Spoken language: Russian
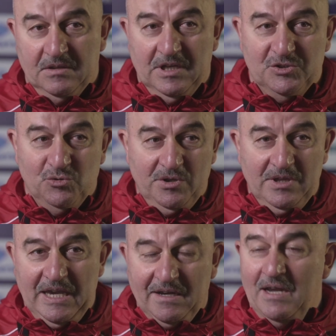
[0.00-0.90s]

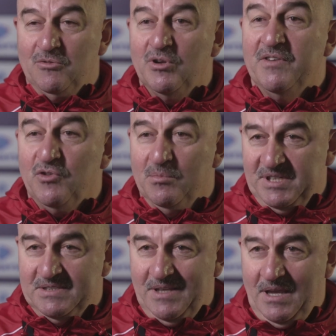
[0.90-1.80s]
достойно играть, но не в том
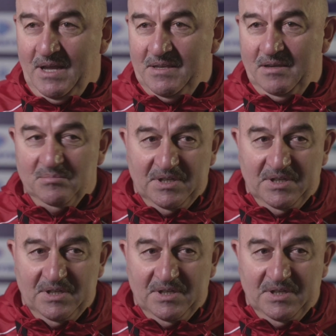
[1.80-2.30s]
состоянии.